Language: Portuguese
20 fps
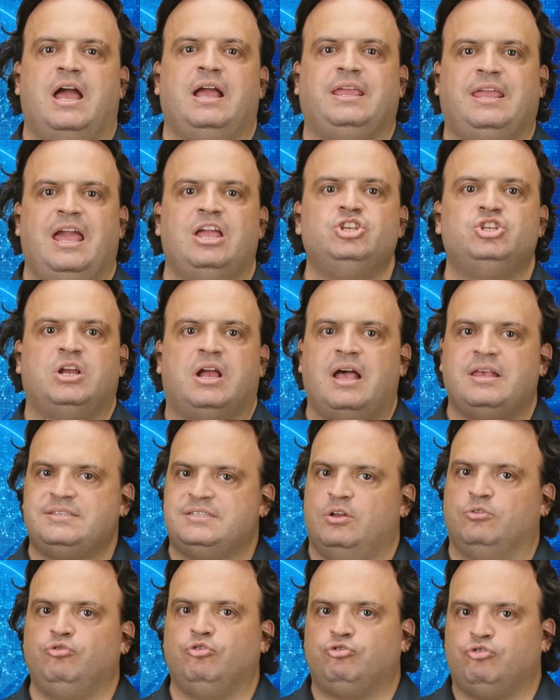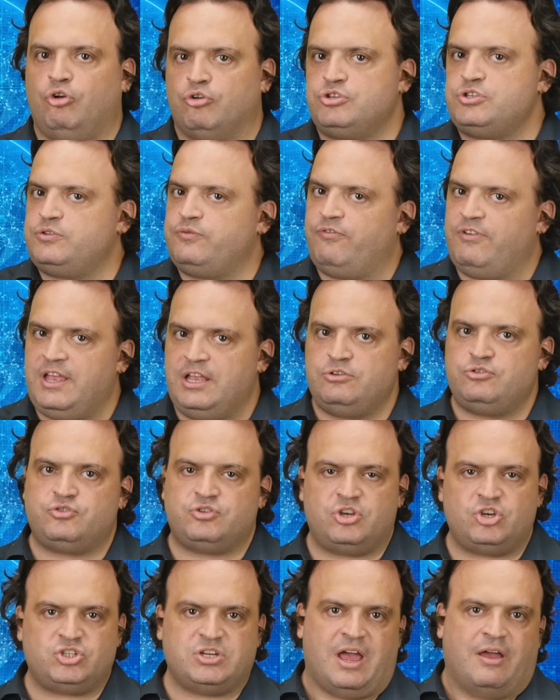aqui a indicação dos outros
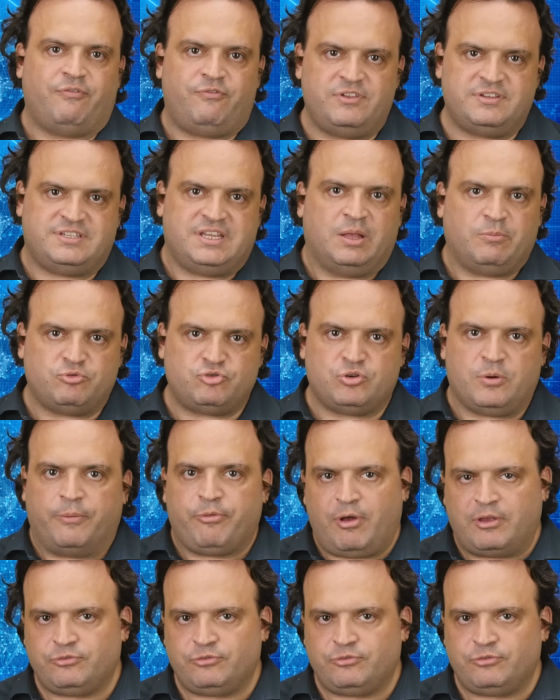vídeos que já fizemos sobre o